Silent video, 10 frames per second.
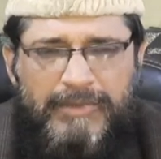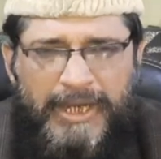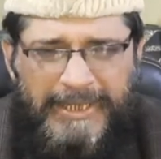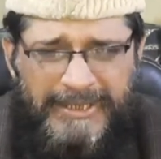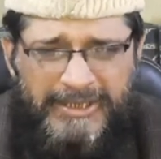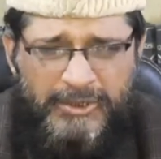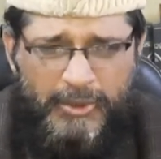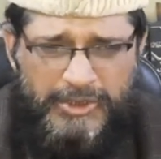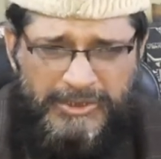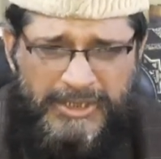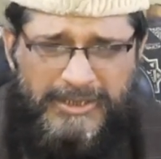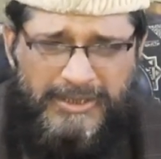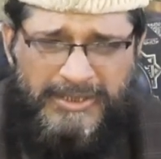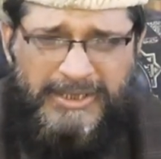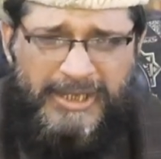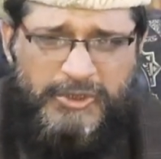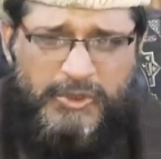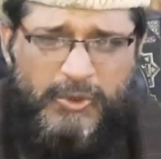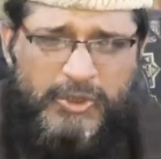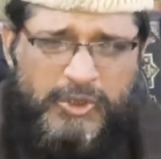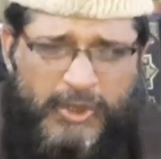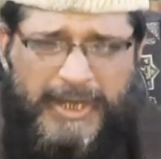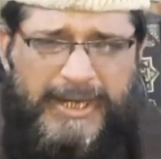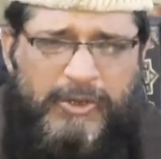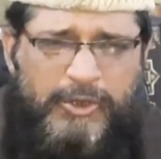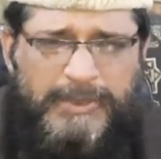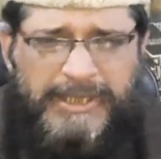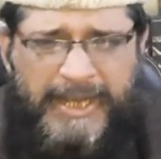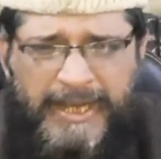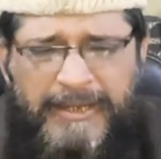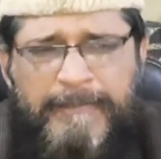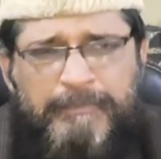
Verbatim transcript: अल्लाह जिन रोश जिन जिन रिश्तों को जोड़ने का हुक्म देता है